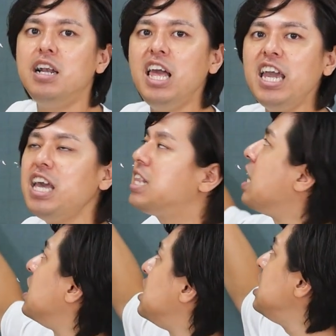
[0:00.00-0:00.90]
れい
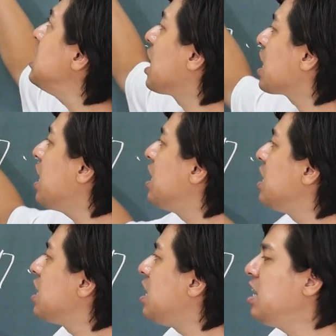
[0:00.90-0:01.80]
てんに だけ
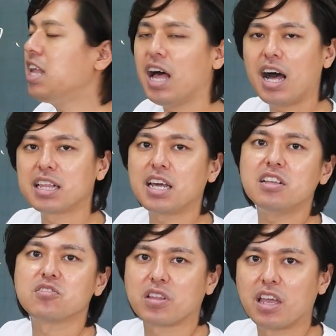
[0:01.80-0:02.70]
引いた値
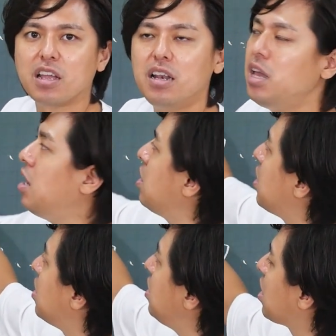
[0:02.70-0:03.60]
ですよね。れい
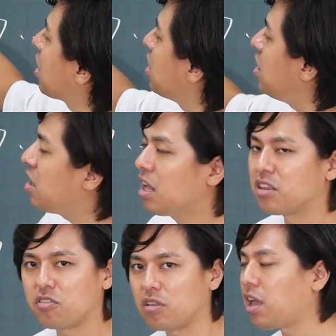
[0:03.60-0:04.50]
てんに だけ引いたんですよ